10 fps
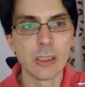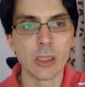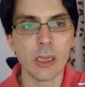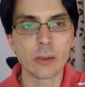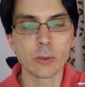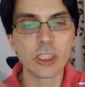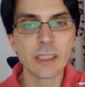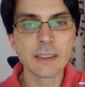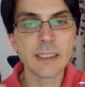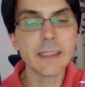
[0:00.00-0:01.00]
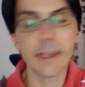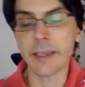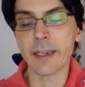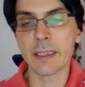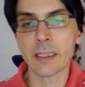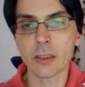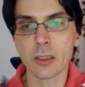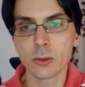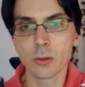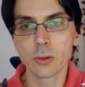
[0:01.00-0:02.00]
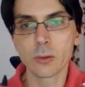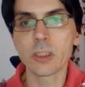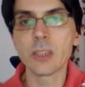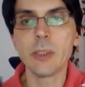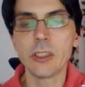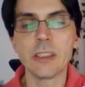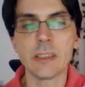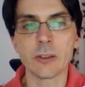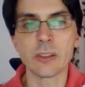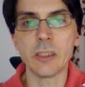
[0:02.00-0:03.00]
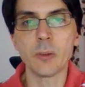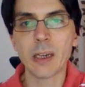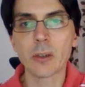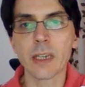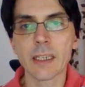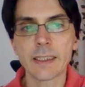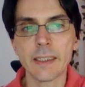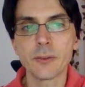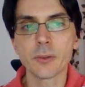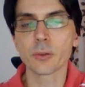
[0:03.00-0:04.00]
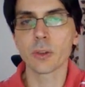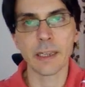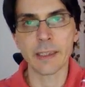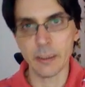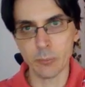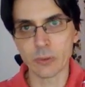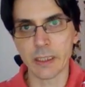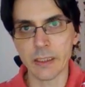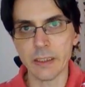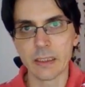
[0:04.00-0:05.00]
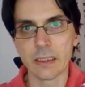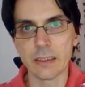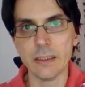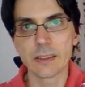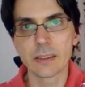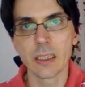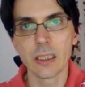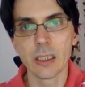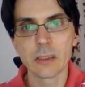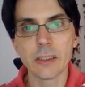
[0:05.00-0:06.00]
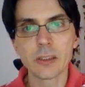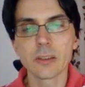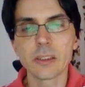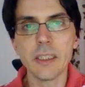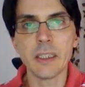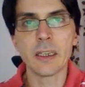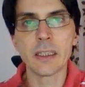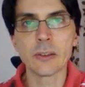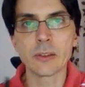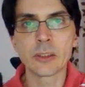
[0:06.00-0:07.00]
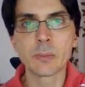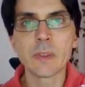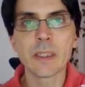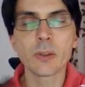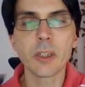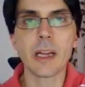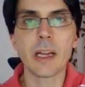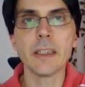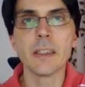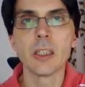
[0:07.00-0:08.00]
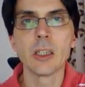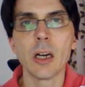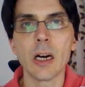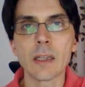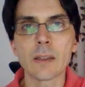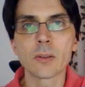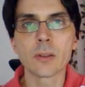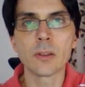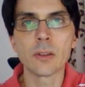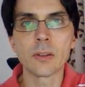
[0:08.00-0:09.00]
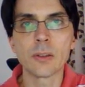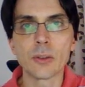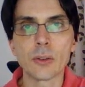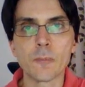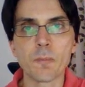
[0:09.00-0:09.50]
えっと、時間制限が相当厳しいなので、うまく書かないと解かない問題です。ですので、あの自分がどれぐらいあと